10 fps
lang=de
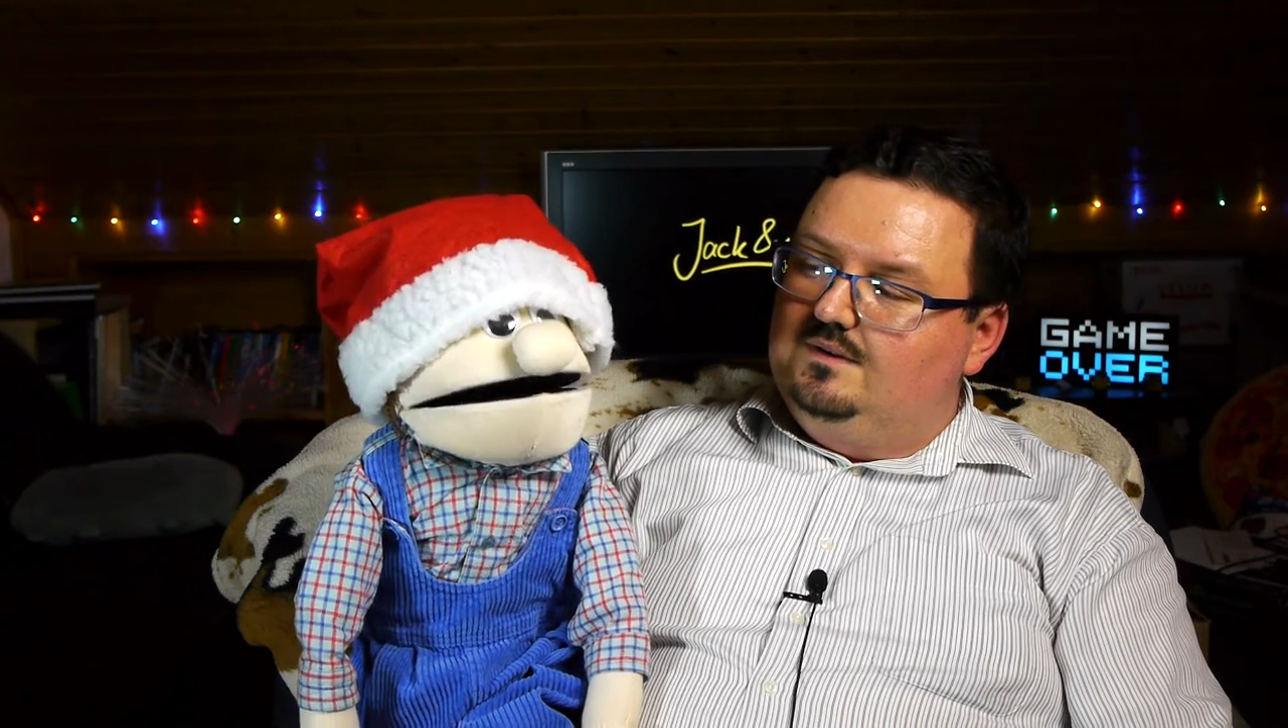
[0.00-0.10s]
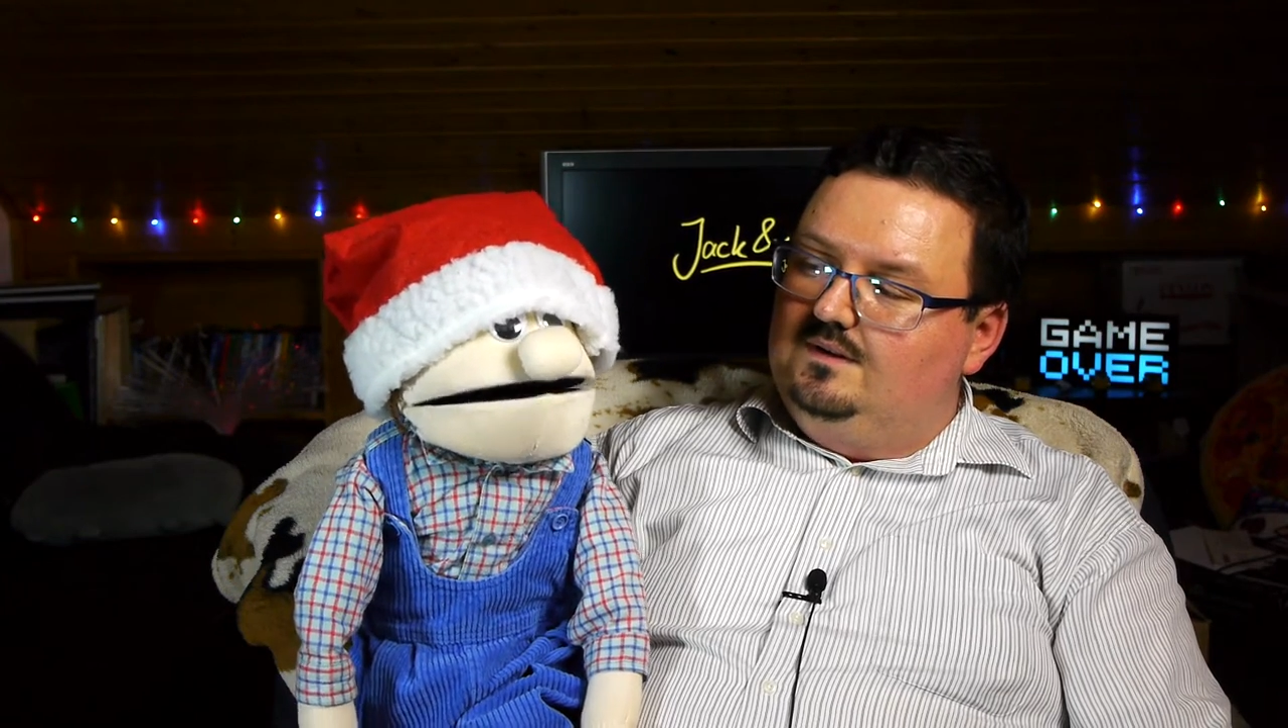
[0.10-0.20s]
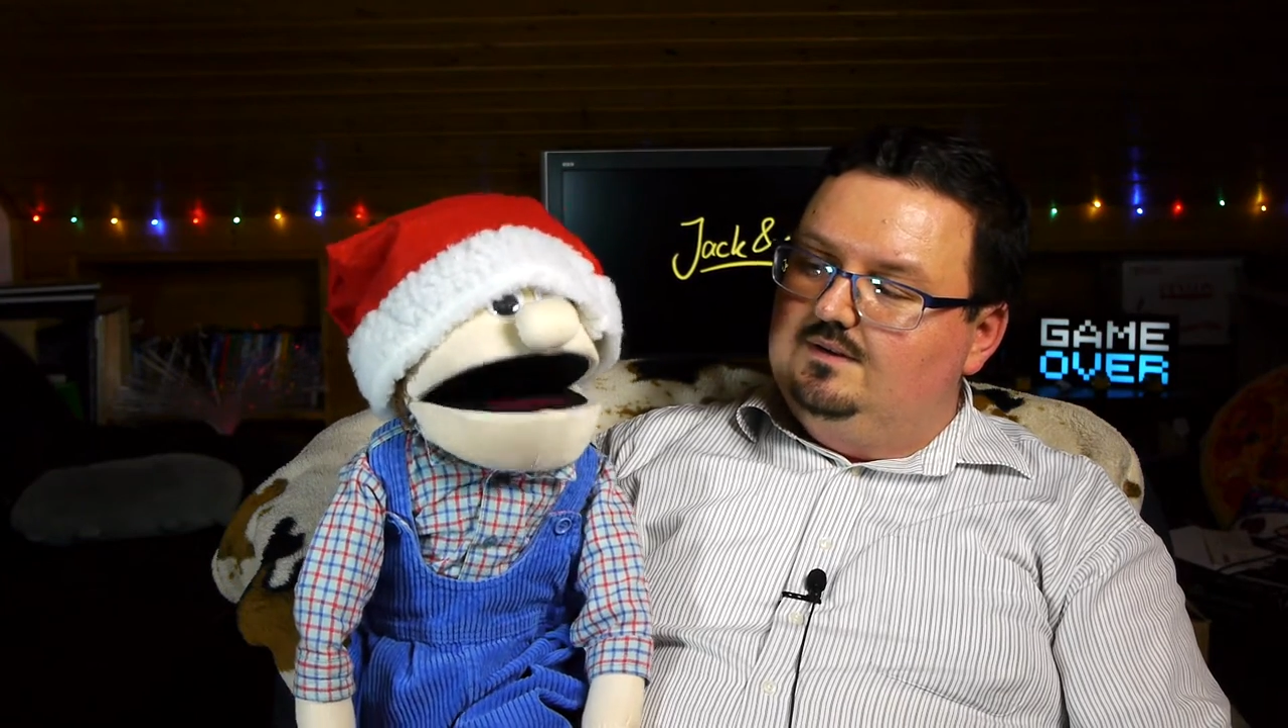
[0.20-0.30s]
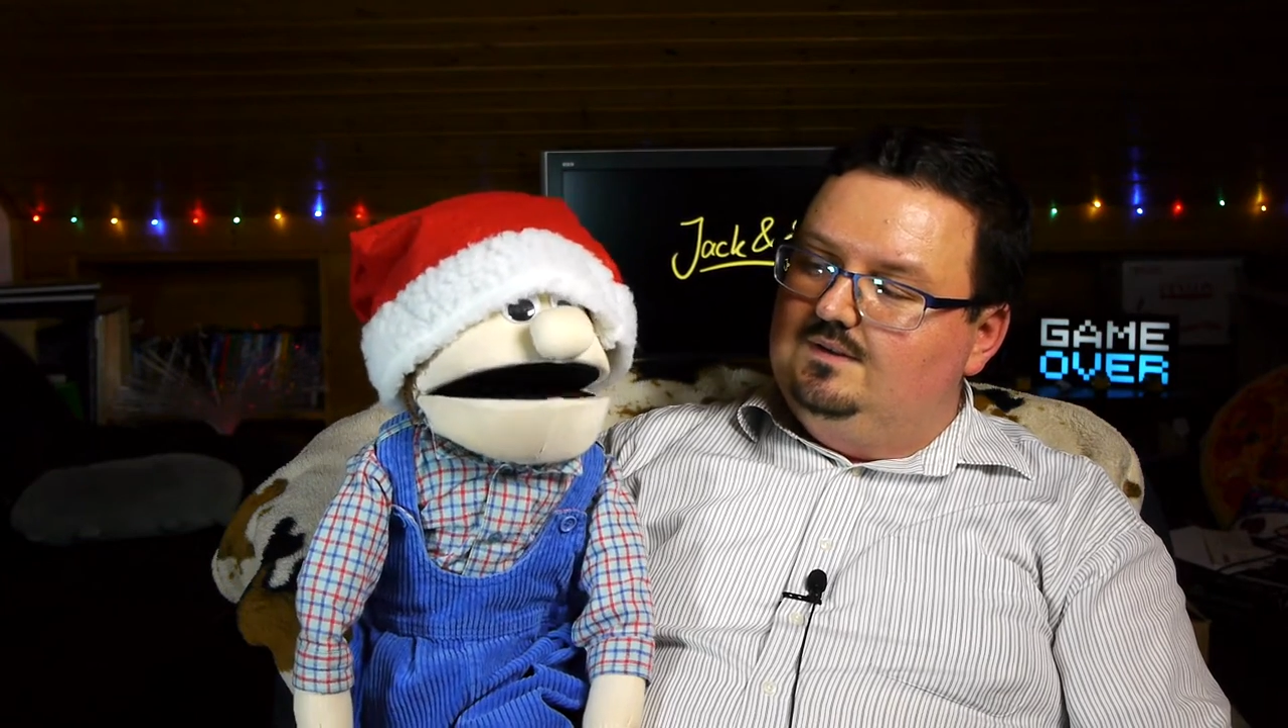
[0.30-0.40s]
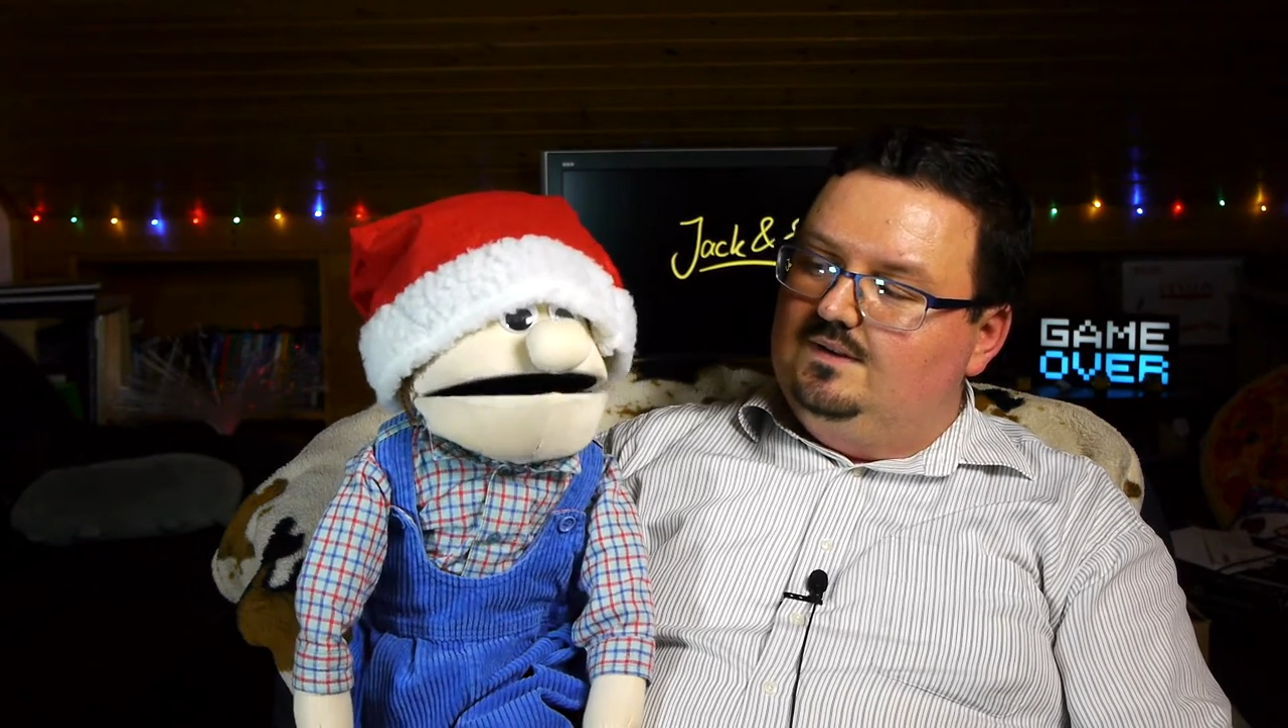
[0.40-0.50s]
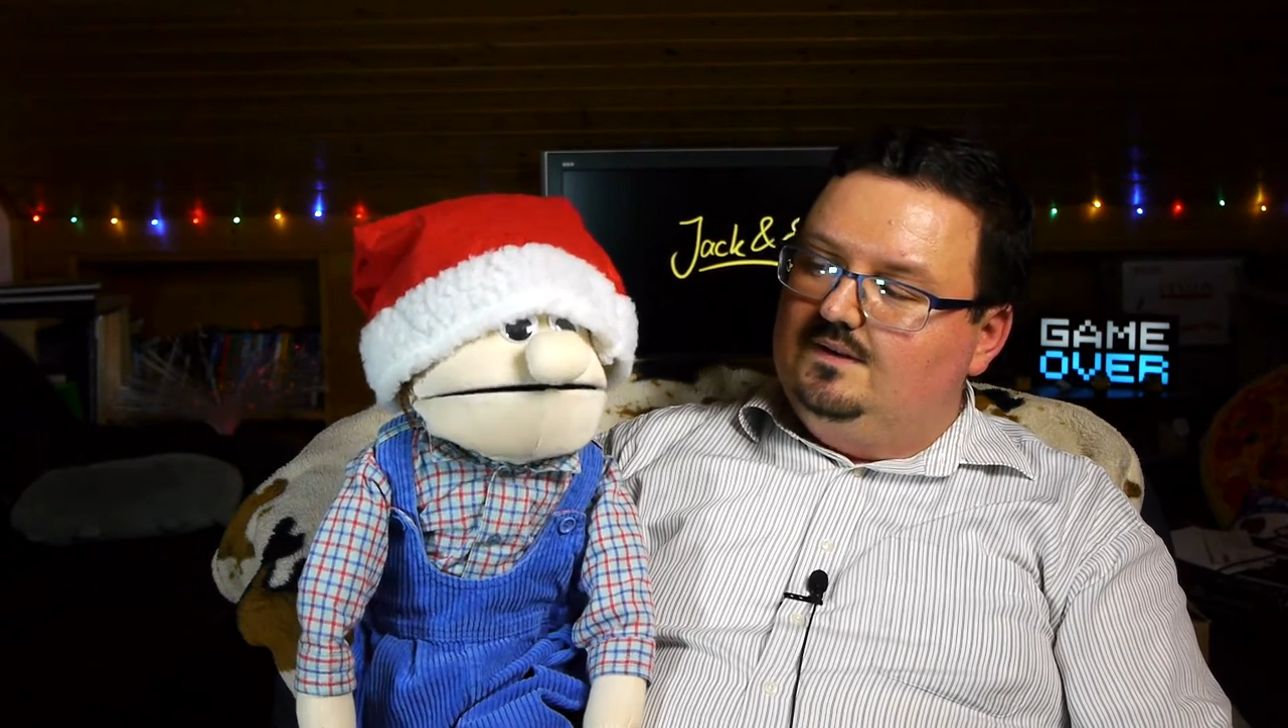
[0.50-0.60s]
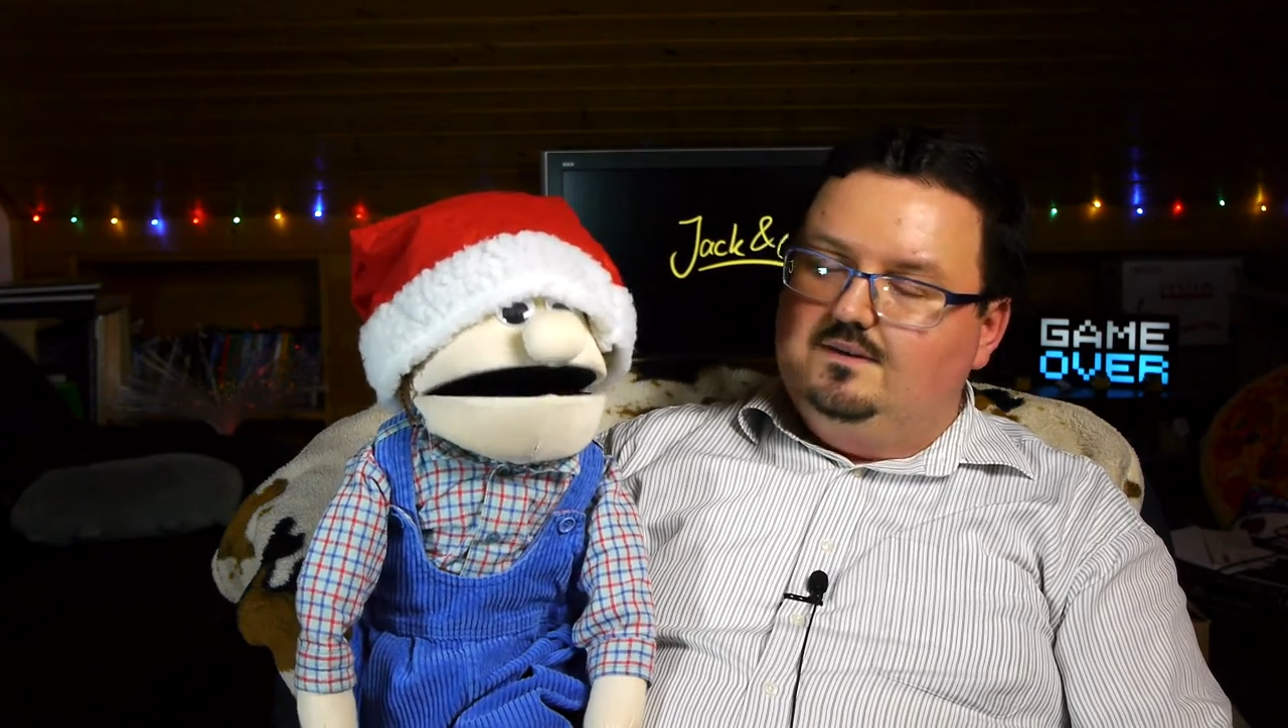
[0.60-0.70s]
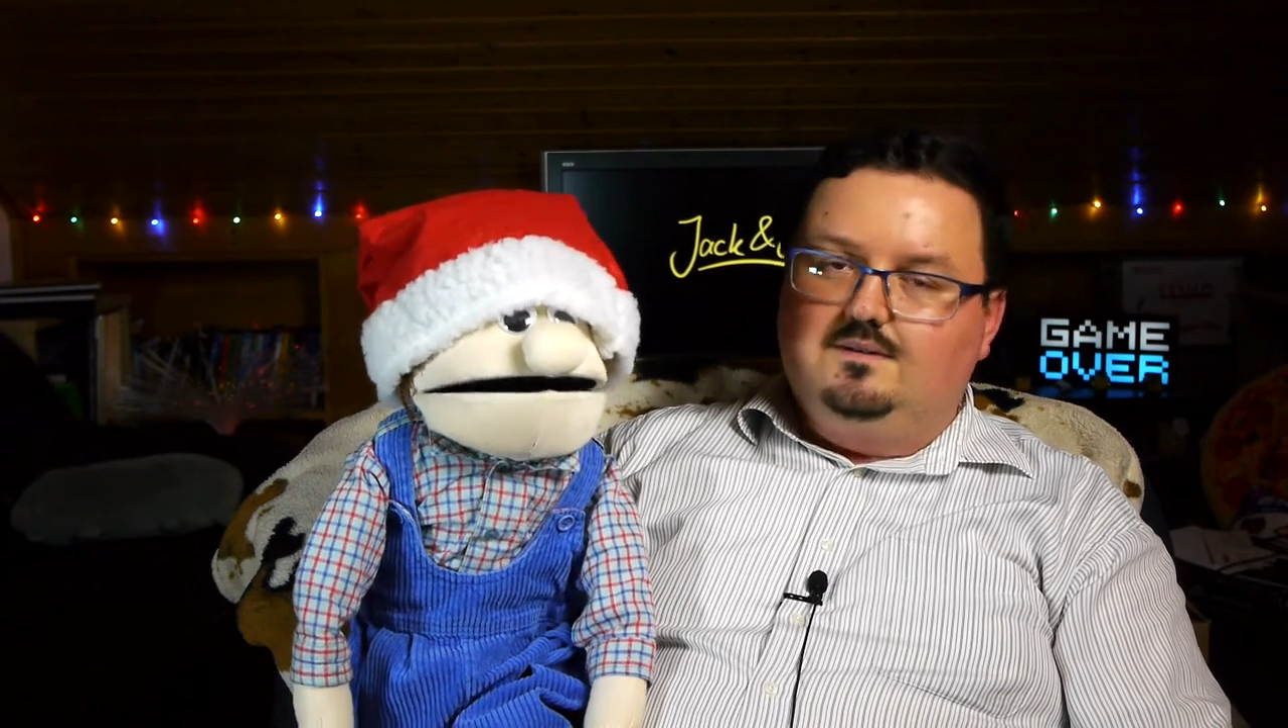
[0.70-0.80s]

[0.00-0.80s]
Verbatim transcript: Diener gesagt?